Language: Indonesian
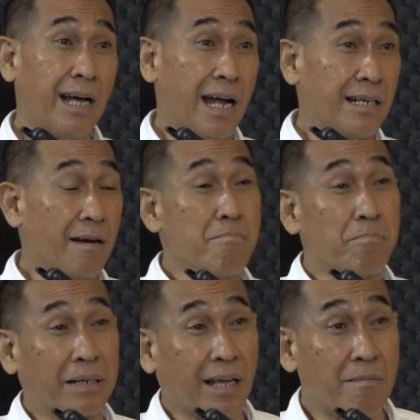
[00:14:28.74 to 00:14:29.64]
ada
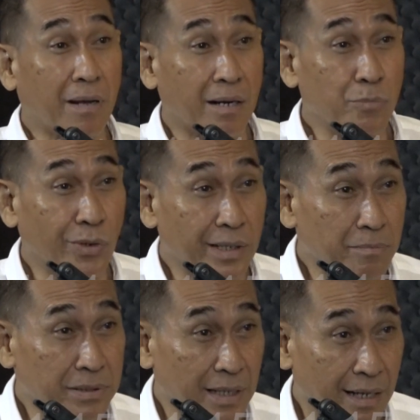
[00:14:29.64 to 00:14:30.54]
empat hamparan bukit
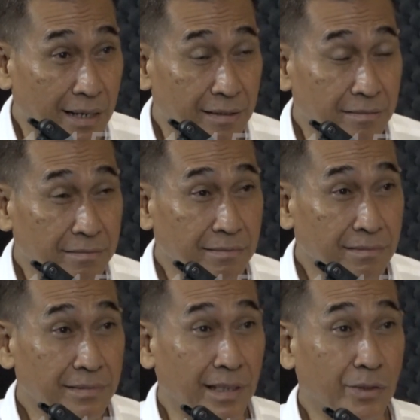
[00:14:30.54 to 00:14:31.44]
yang besar,
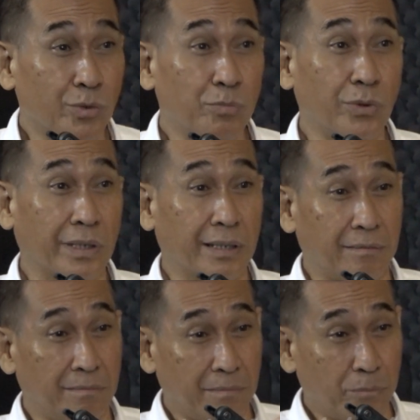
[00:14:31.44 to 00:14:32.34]
yaitu yeah. Bukit
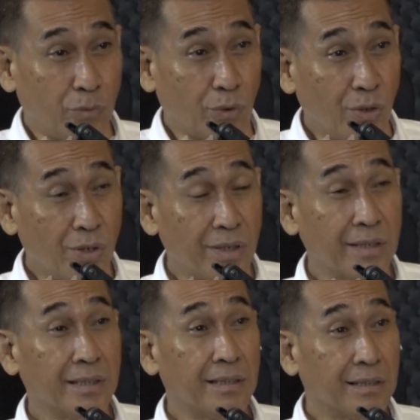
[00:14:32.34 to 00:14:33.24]
Buluh
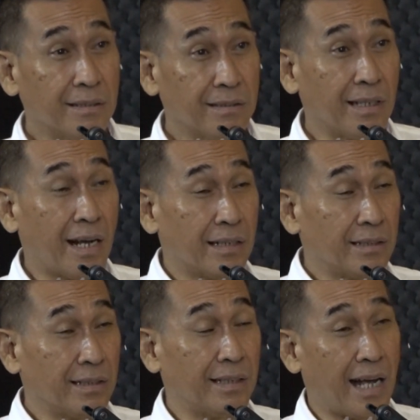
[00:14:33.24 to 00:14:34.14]

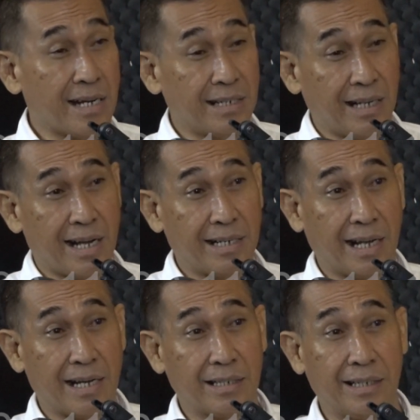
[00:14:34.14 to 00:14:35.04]
dengan dengan dengan
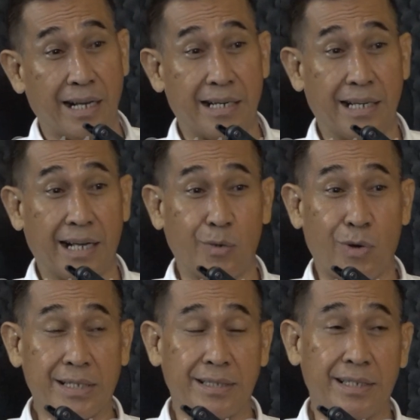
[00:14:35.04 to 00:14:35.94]
dengan dengan dengan
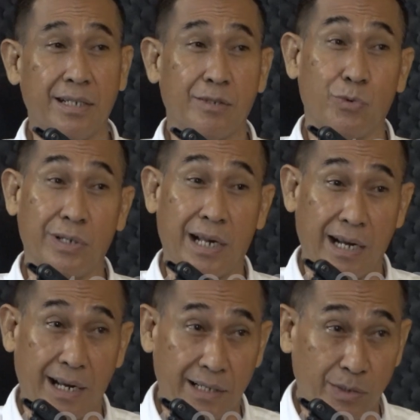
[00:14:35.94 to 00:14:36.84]
luasnya, kemudian
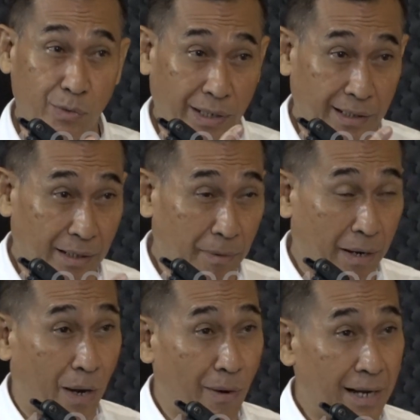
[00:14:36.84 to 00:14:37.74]
ada di Bukit
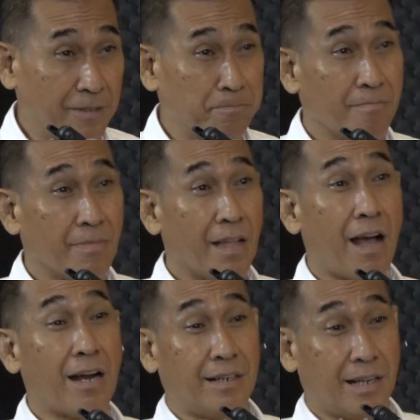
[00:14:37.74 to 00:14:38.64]
Beradawan,
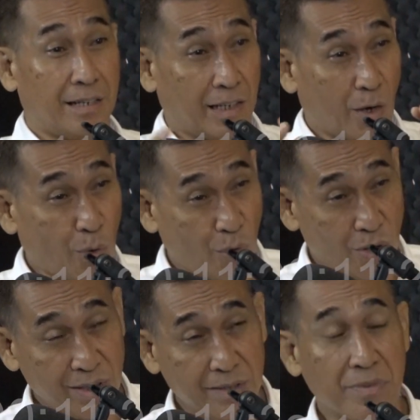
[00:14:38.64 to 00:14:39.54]
ada
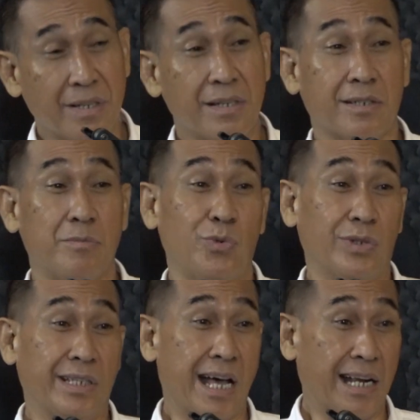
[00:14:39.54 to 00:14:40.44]
Glogor,
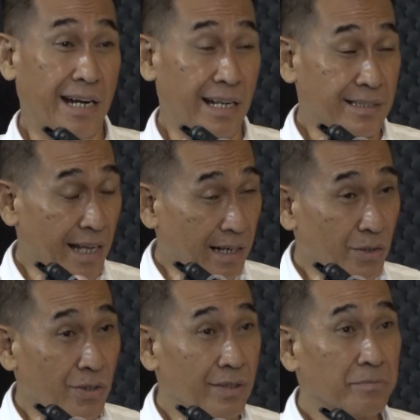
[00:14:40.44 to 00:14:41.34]
kemudian ada
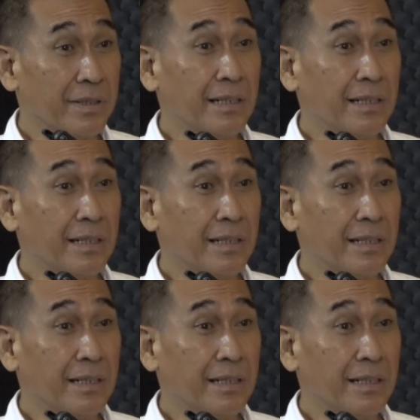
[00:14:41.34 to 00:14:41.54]
Sangluh,